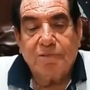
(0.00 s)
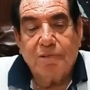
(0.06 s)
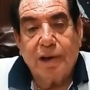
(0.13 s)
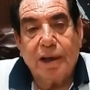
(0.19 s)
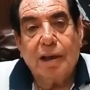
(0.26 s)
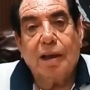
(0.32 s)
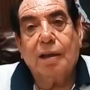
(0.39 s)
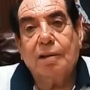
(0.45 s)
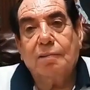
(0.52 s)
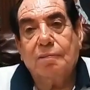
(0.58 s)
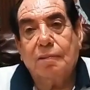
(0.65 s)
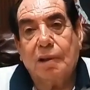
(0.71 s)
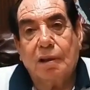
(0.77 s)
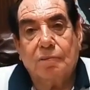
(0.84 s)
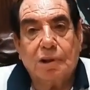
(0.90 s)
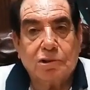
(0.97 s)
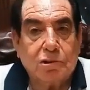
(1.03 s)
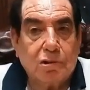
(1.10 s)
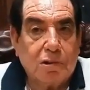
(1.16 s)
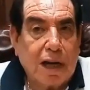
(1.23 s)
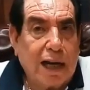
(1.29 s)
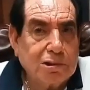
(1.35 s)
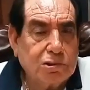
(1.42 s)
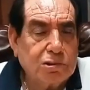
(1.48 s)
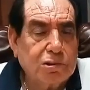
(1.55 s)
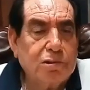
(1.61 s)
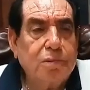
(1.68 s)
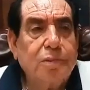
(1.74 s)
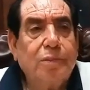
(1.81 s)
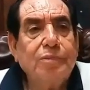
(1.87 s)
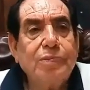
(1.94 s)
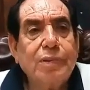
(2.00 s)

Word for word: afuera. En, mm. en nuestro caso,